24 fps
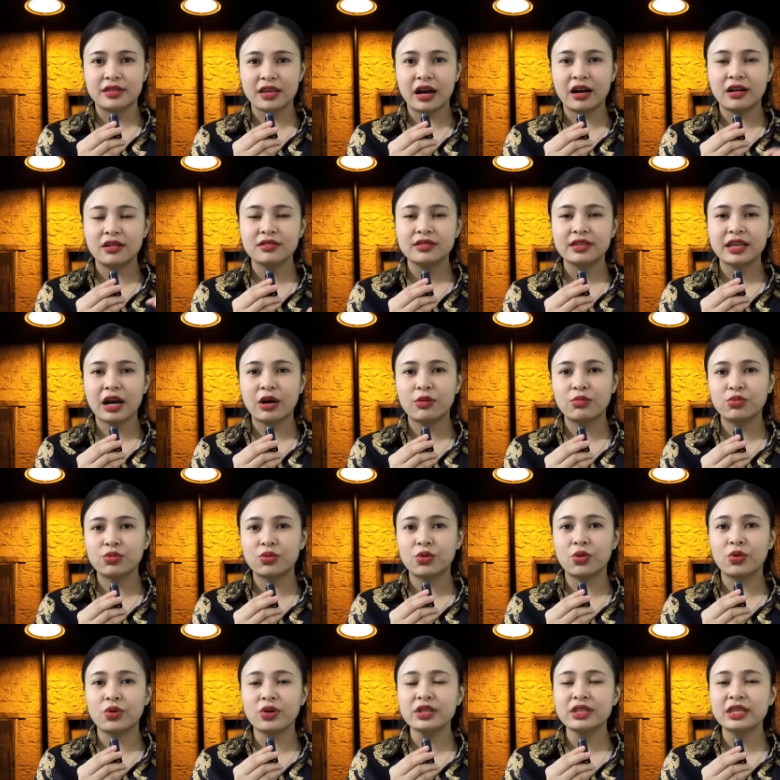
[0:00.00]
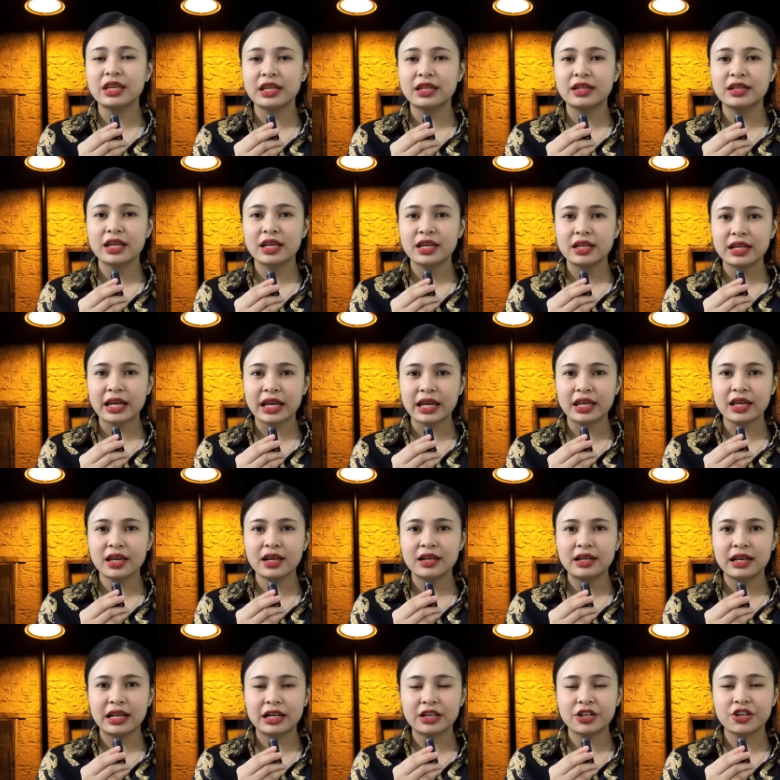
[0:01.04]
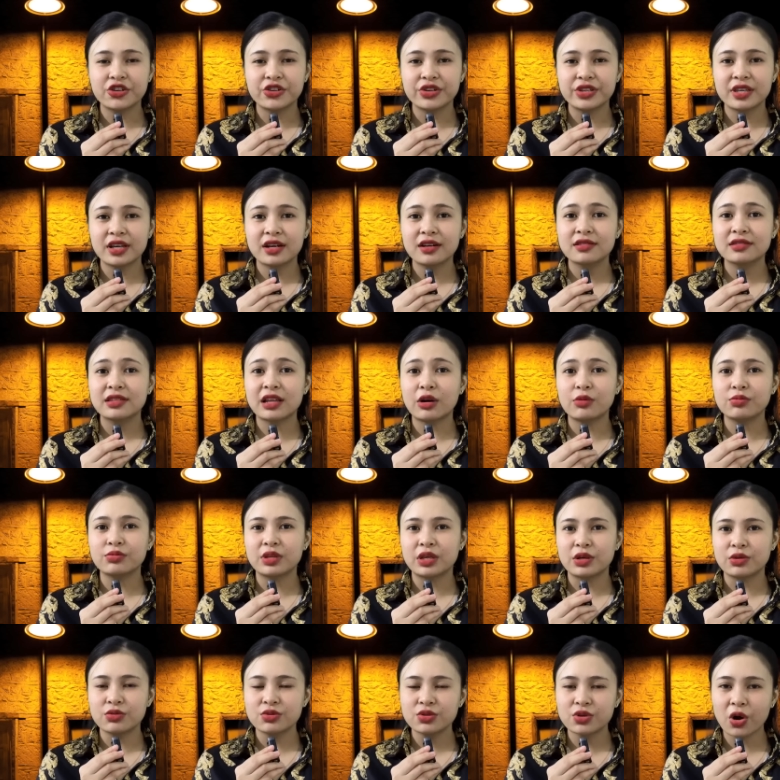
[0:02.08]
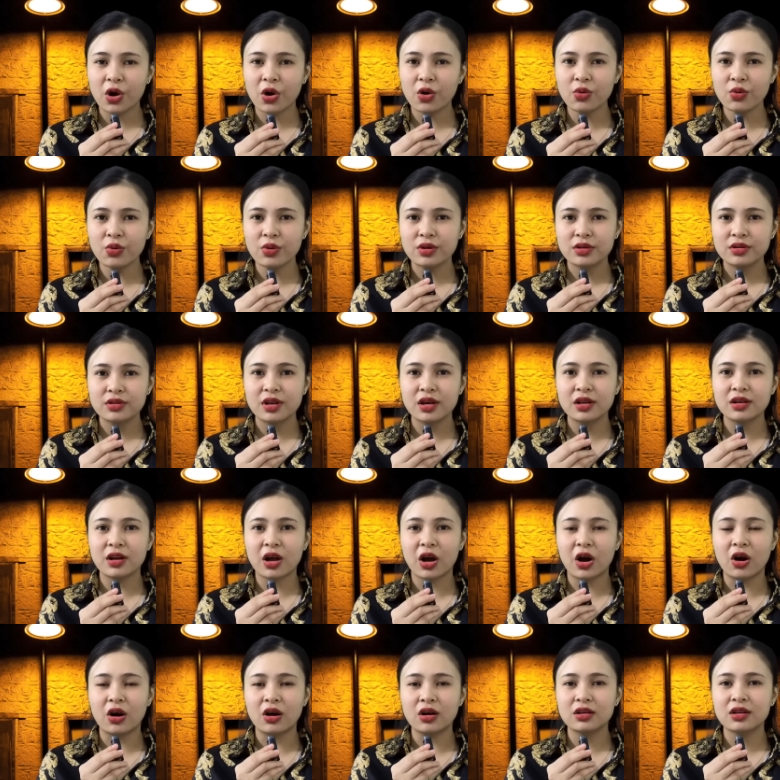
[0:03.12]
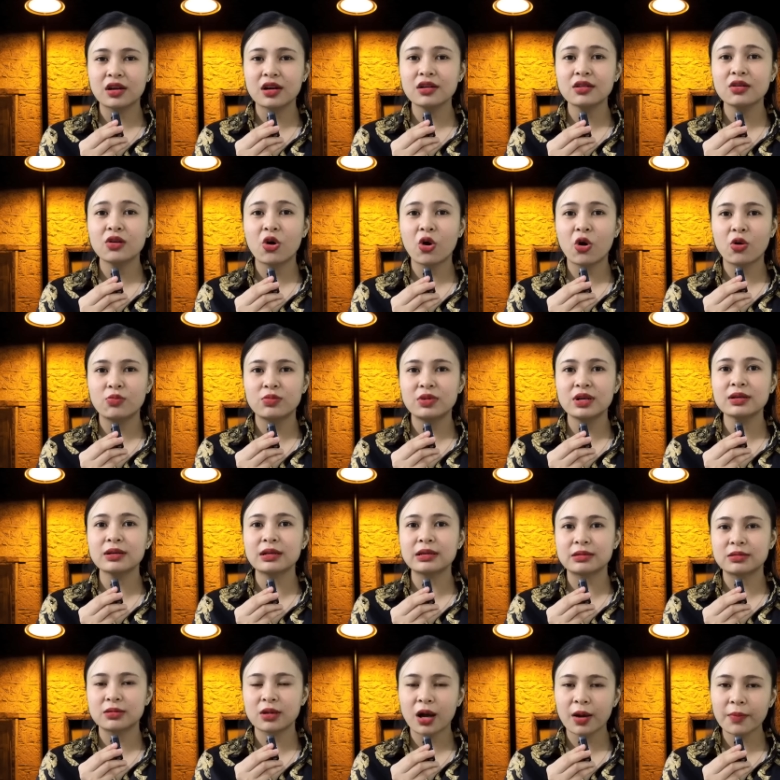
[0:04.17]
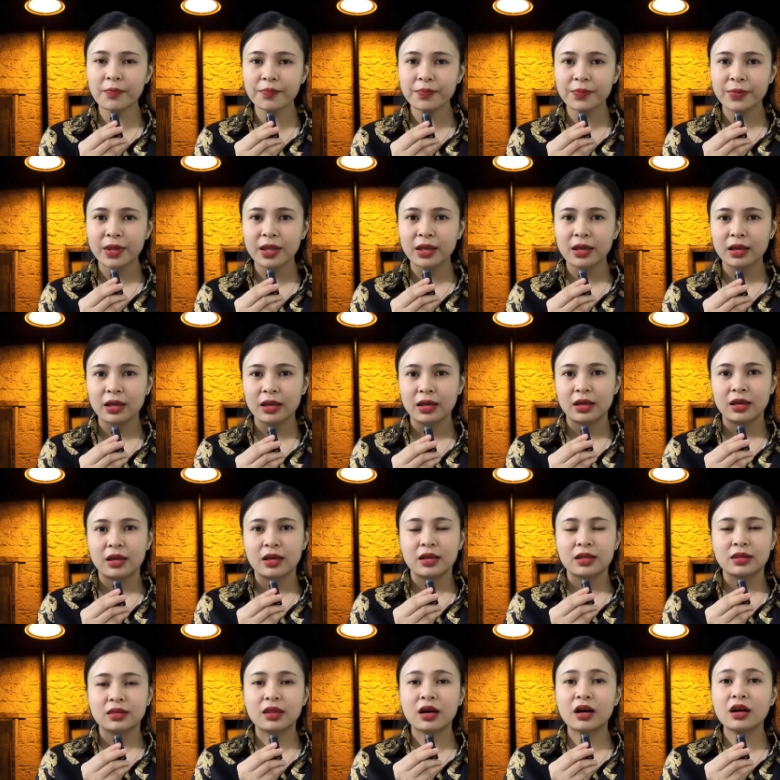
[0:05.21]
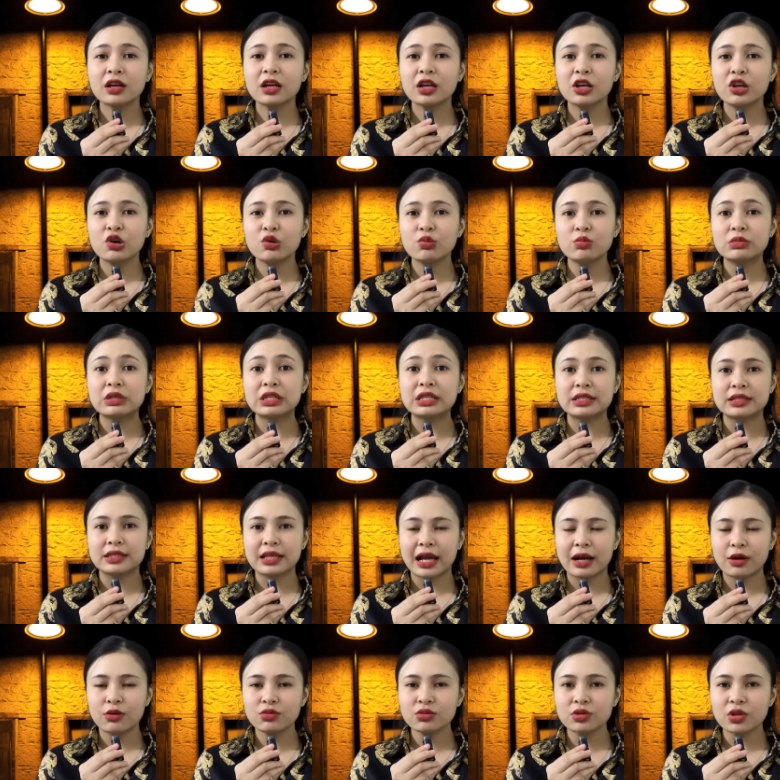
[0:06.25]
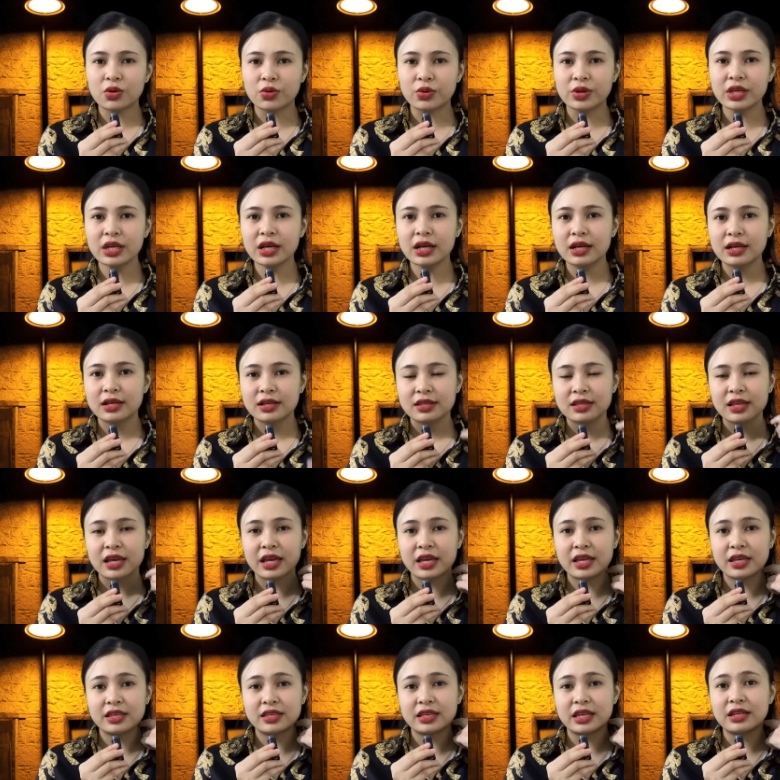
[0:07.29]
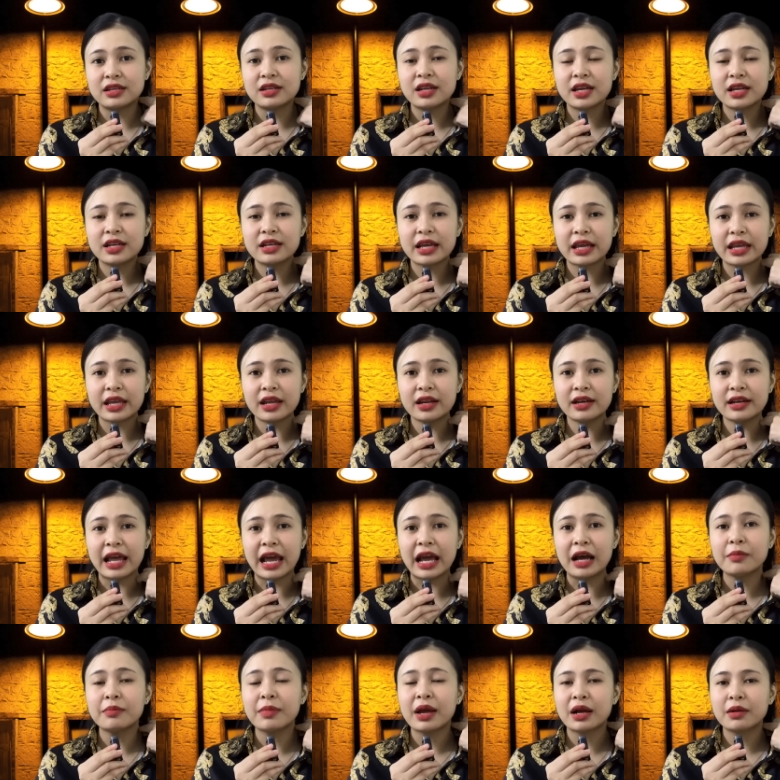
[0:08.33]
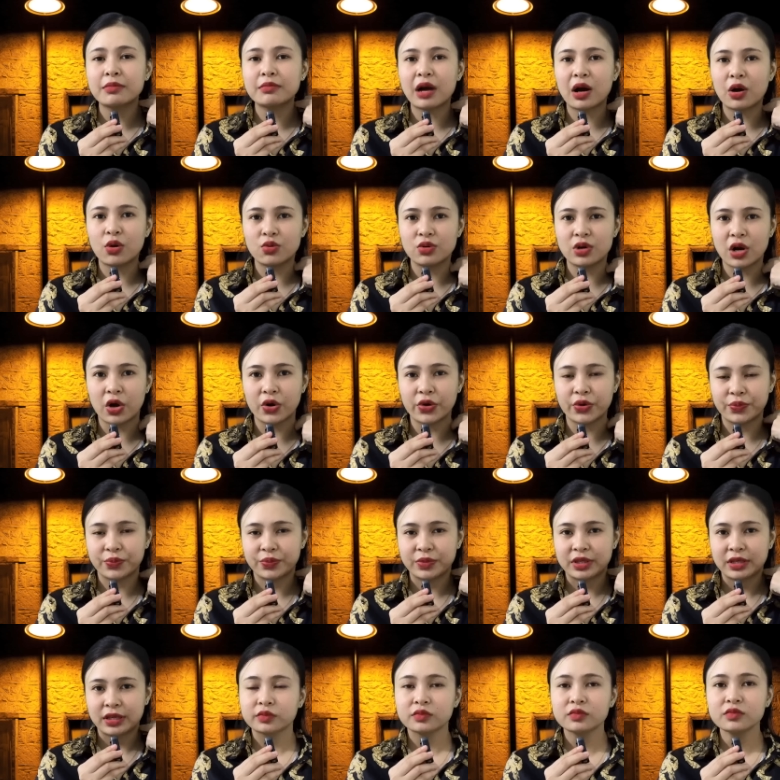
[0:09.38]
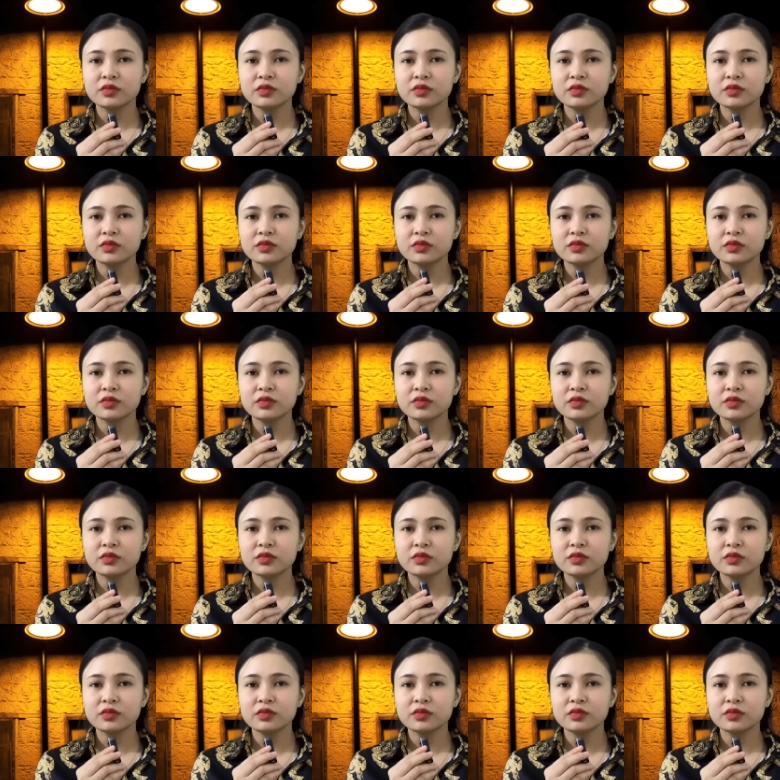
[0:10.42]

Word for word: Vợ chồng của chị Ni này là người dân tộc thiểu số nên họ kết hôn rất là sớm. Tới cái lúc mười sáu tuổi thì chị Ni này đã mang bầu rồi.